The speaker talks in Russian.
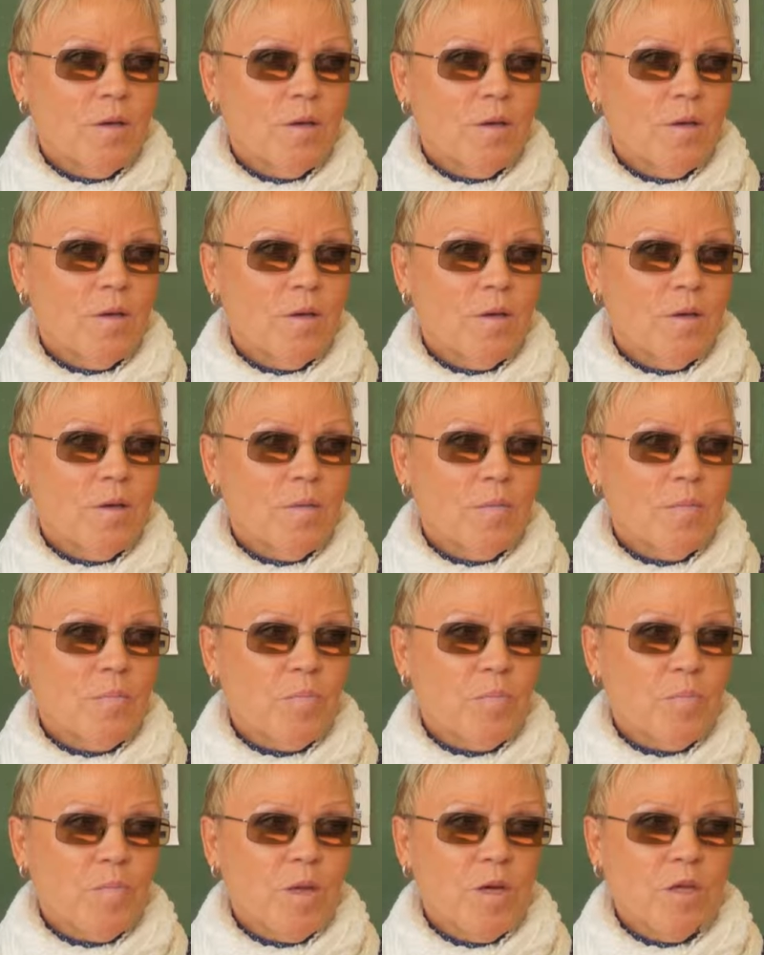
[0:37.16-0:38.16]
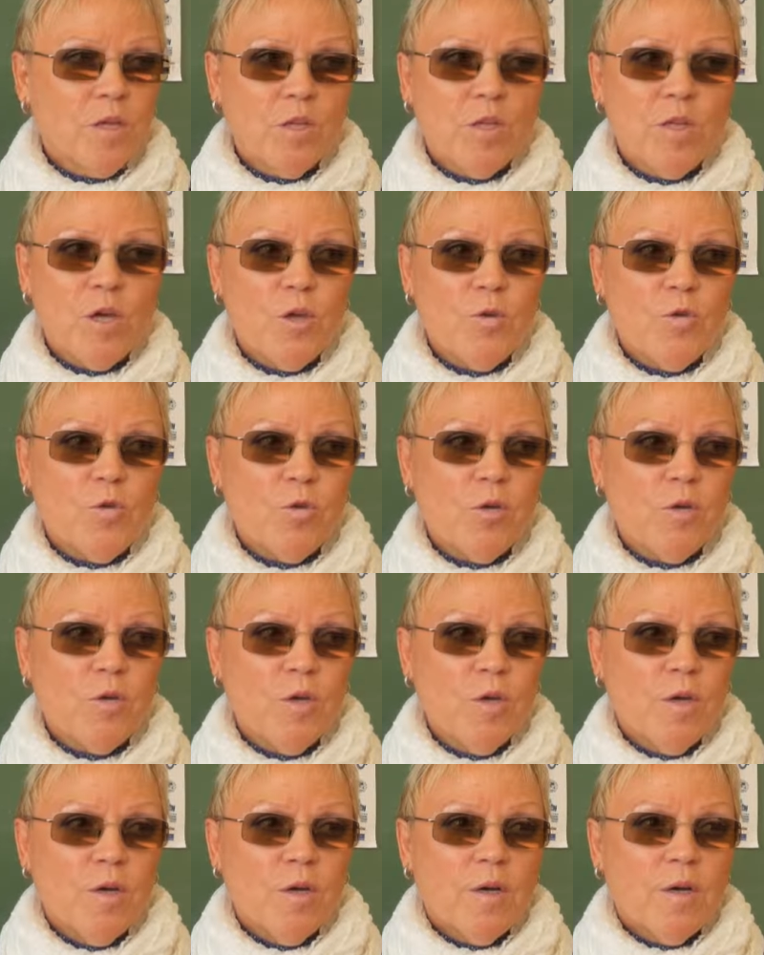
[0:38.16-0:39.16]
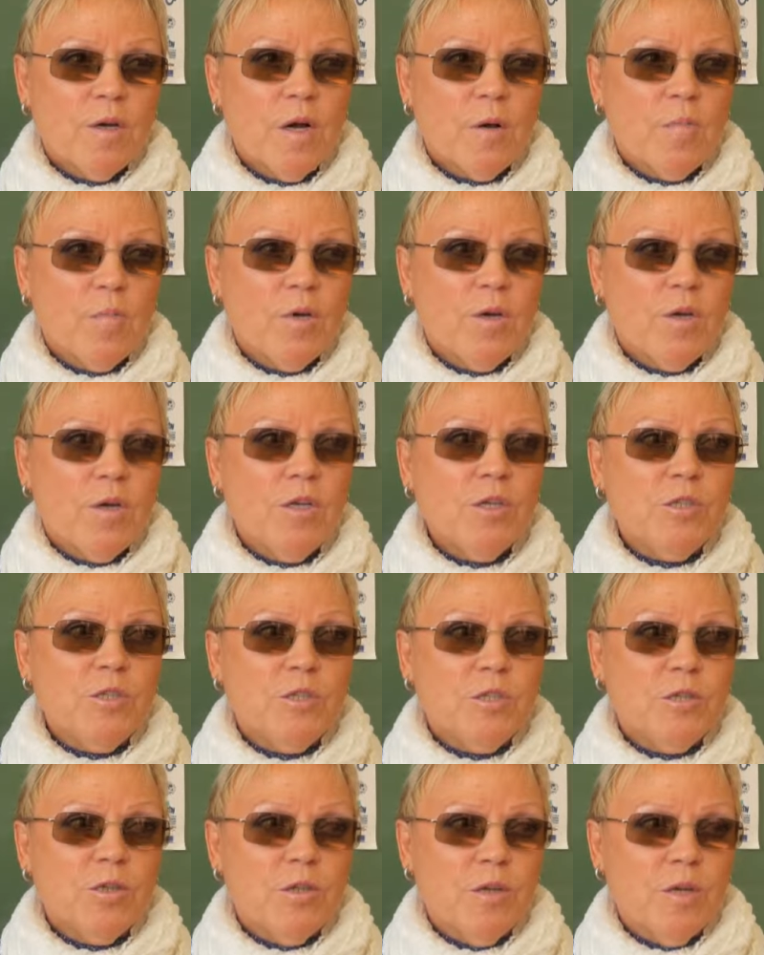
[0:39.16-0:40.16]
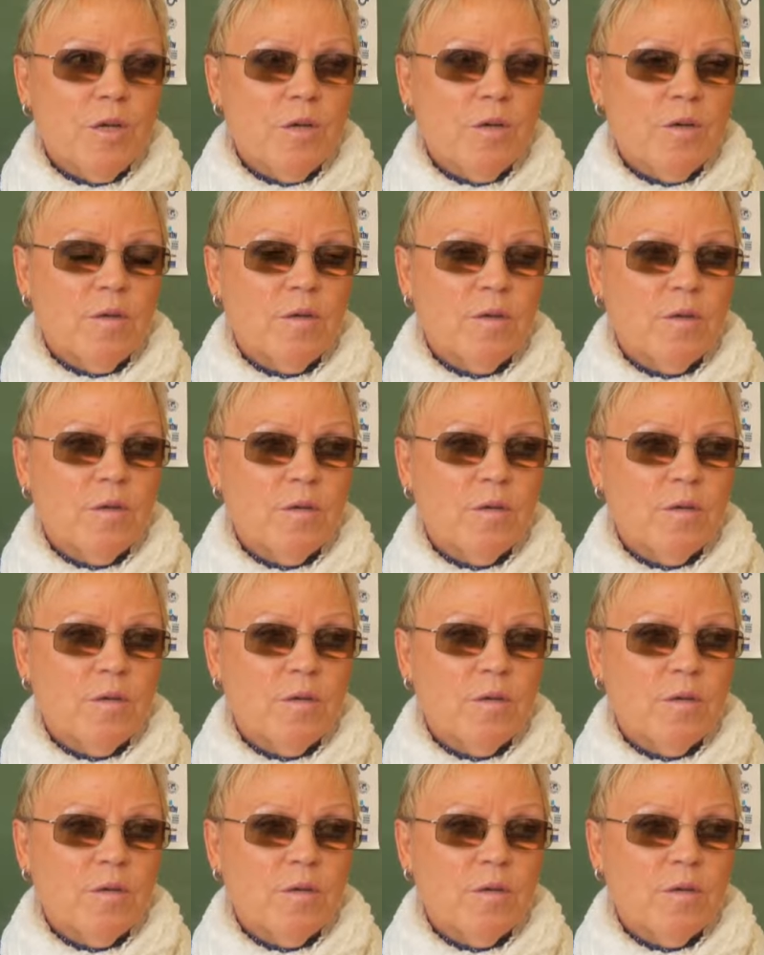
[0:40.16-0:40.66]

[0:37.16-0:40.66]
И это дает как бы истинное,